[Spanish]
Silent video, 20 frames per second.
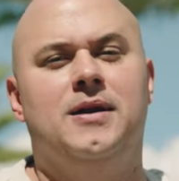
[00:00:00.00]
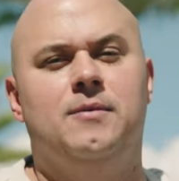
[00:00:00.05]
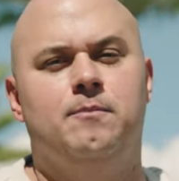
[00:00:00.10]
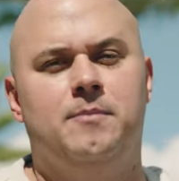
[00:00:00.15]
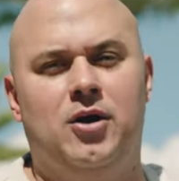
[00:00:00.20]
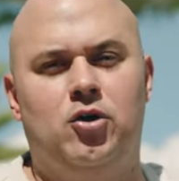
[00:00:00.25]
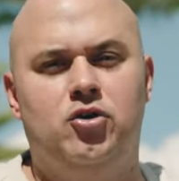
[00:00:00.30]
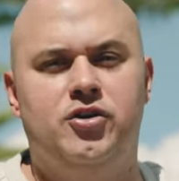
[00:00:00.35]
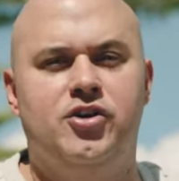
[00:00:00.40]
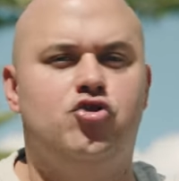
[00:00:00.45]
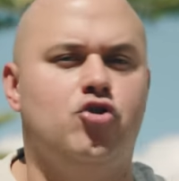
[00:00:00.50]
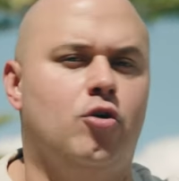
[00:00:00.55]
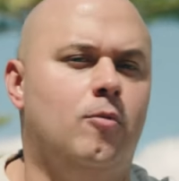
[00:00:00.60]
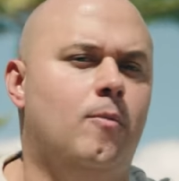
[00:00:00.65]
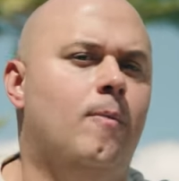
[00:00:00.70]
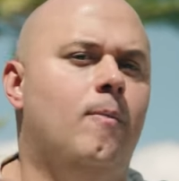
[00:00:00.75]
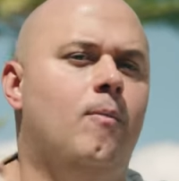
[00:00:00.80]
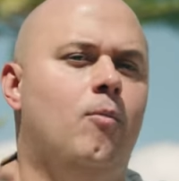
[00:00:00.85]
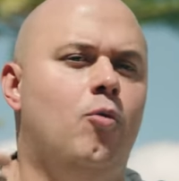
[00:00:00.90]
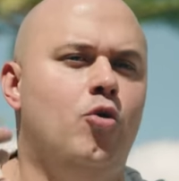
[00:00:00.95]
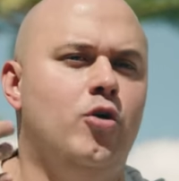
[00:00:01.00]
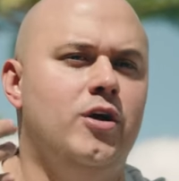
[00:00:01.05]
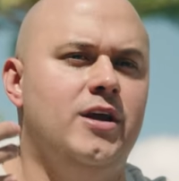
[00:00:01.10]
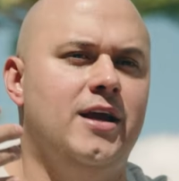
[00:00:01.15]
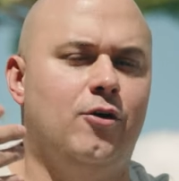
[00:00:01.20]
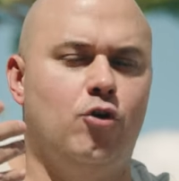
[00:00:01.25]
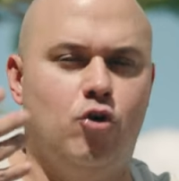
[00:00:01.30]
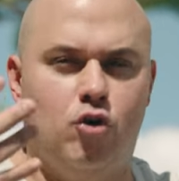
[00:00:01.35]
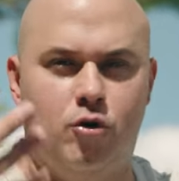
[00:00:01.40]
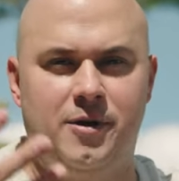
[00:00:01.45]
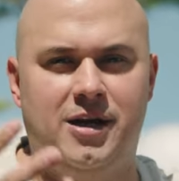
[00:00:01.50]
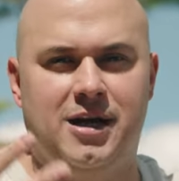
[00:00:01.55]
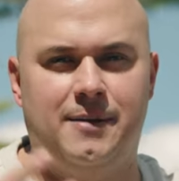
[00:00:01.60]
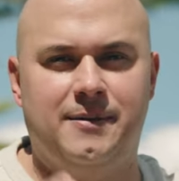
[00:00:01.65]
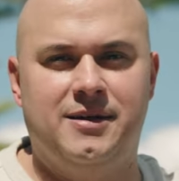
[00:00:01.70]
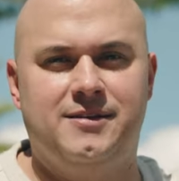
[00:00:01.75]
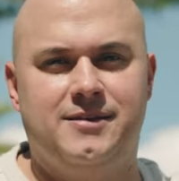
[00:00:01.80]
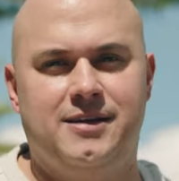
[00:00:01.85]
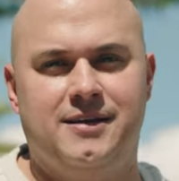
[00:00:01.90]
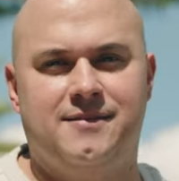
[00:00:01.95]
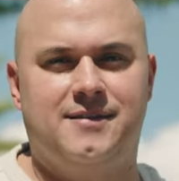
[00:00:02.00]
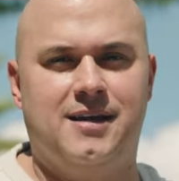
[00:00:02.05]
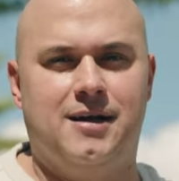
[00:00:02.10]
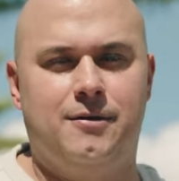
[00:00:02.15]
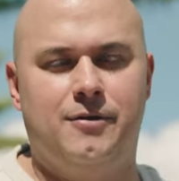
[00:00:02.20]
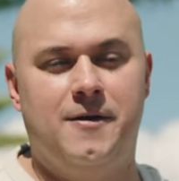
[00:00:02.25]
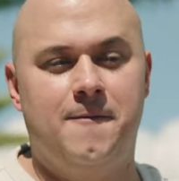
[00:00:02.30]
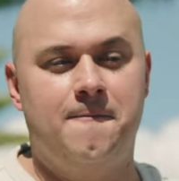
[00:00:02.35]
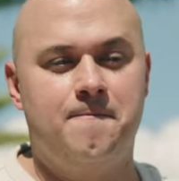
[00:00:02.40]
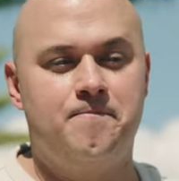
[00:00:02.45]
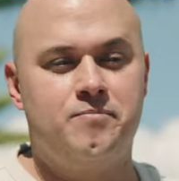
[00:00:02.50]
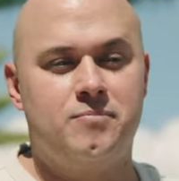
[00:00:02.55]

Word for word: mejor dicho, muy económicamente estable.